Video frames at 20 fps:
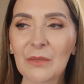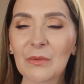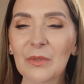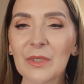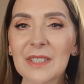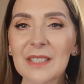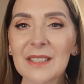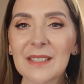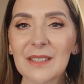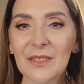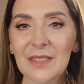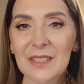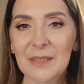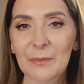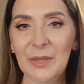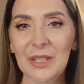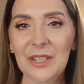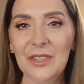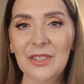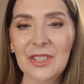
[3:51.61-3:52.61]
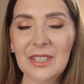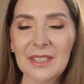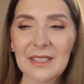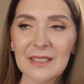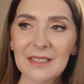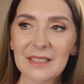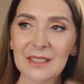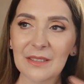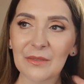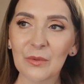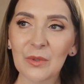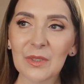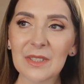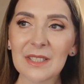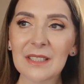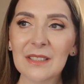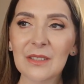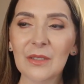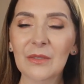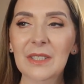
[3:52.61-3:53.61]
Włosy są sprężyste,
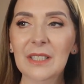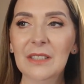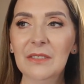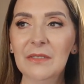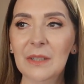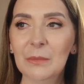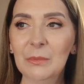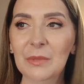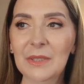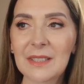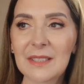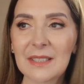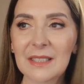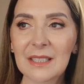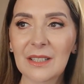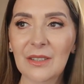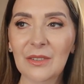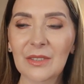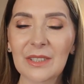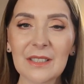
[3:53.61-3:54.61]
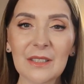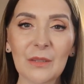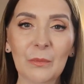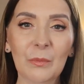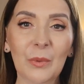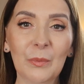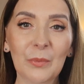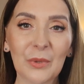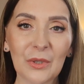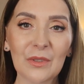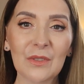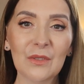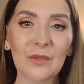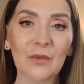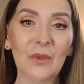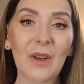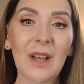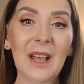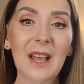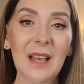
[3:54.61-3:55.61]
włosy są jedwabiste, one są po
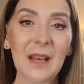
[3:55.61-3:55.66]
prostu